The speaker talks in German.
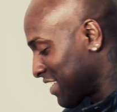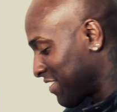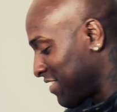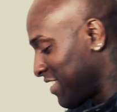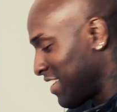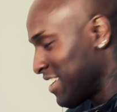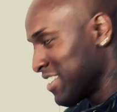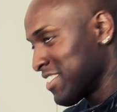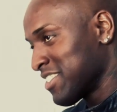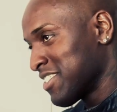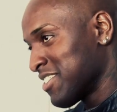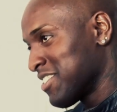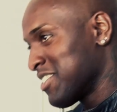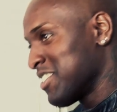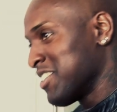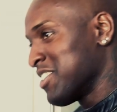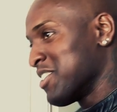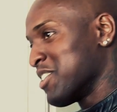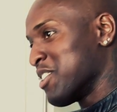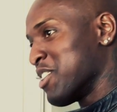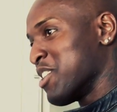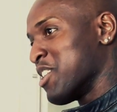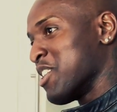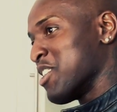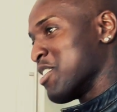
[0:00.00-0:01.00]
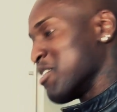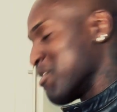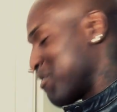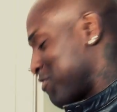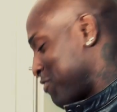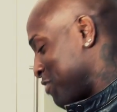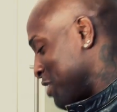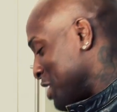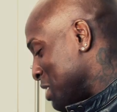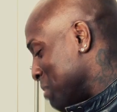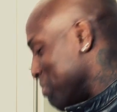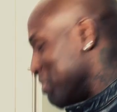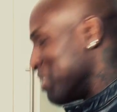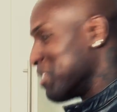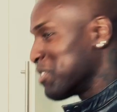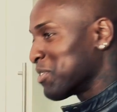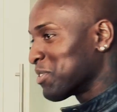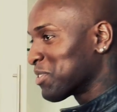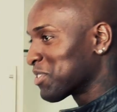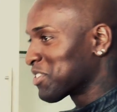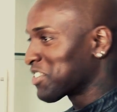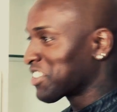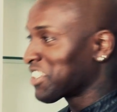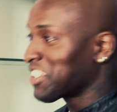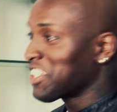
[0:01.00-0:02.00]
quasi die äh,
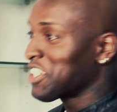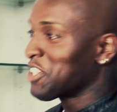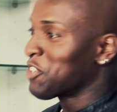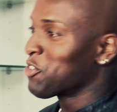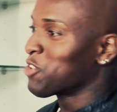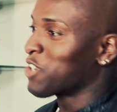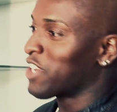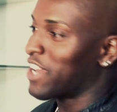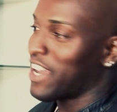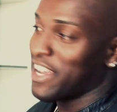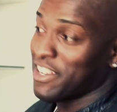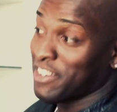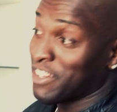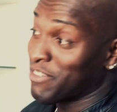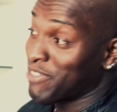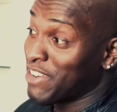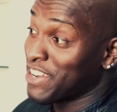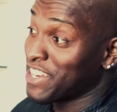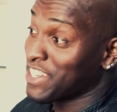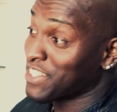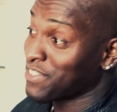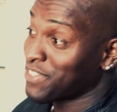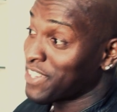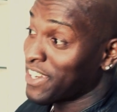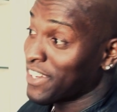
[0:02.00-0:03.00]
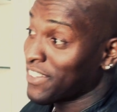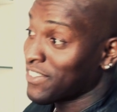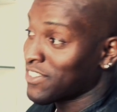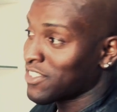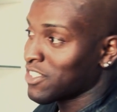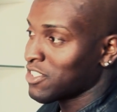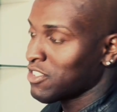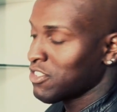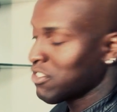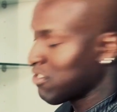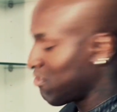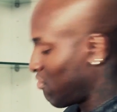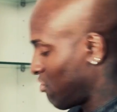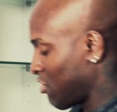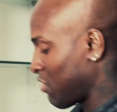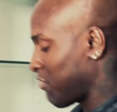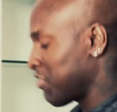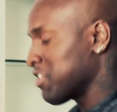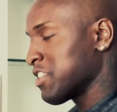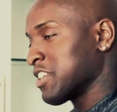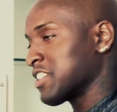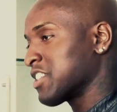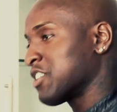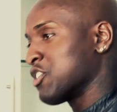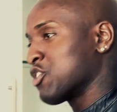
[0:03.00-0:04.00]
Filmindustrie oder allgemein das Fernsehen, die
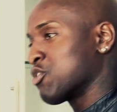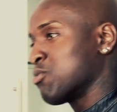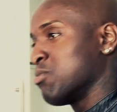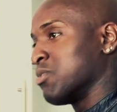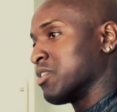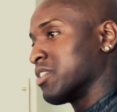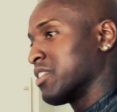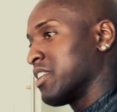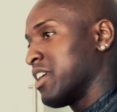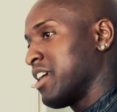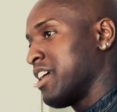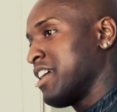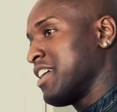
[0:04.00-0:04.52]
finden das ja nicht gut.